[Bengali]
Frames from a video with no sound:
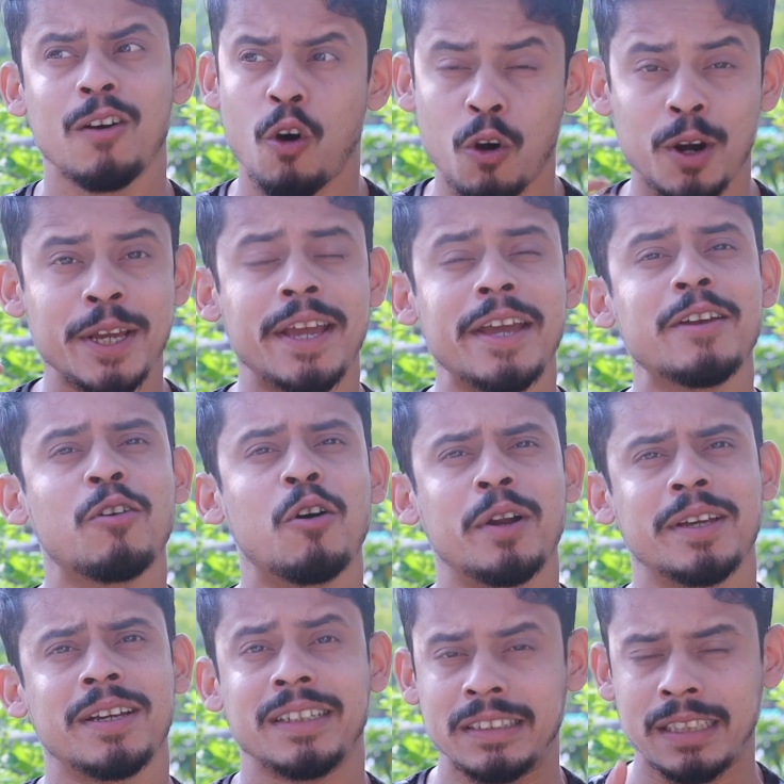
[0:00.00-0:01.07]
অনেকেই করে
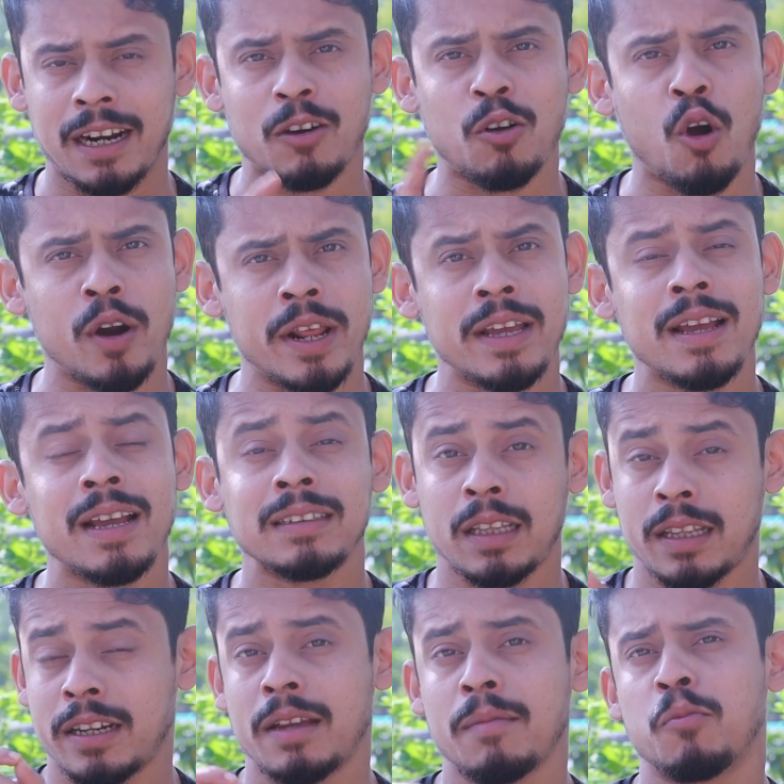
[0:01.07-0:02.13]
যারা করে
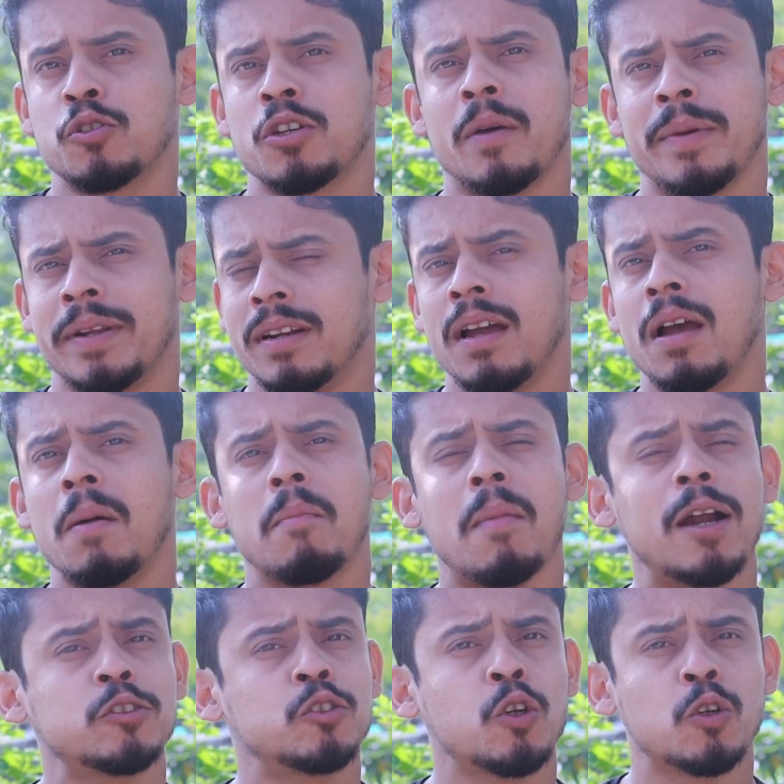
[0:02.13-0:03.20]
তাদেরকে বোঝাবেন
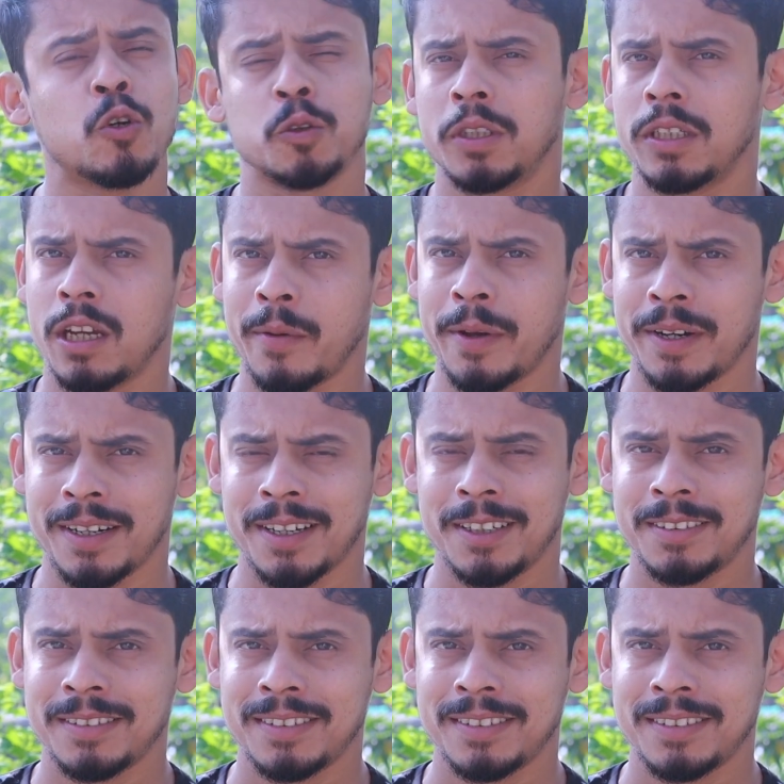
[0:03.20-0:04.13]
মারধর করতে যাবেন না